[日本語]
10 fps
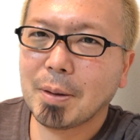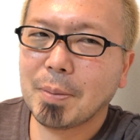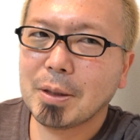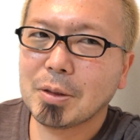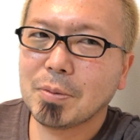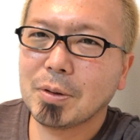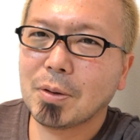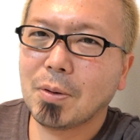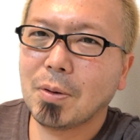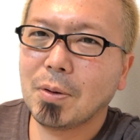やっぱり自分に
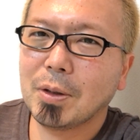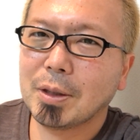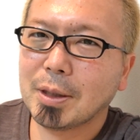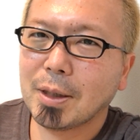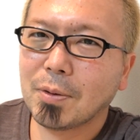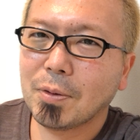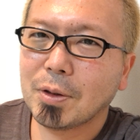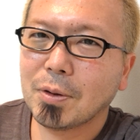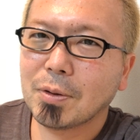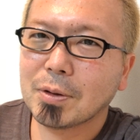こう生きたいこう生
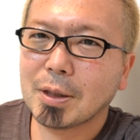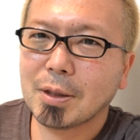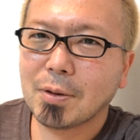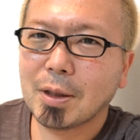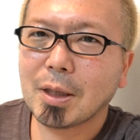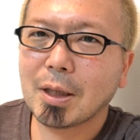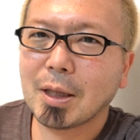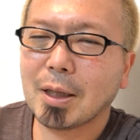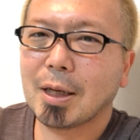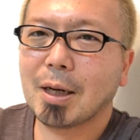きろと教えてくれてて
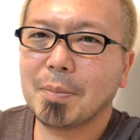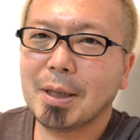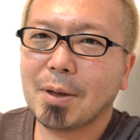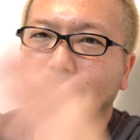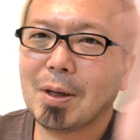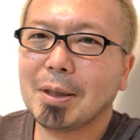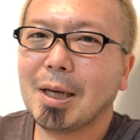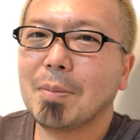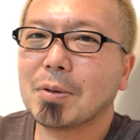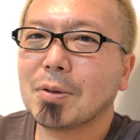ねだから未来こうありた
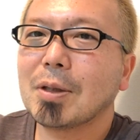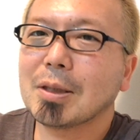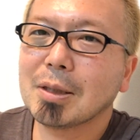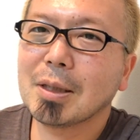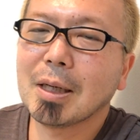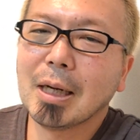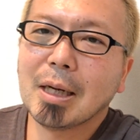いもそうだし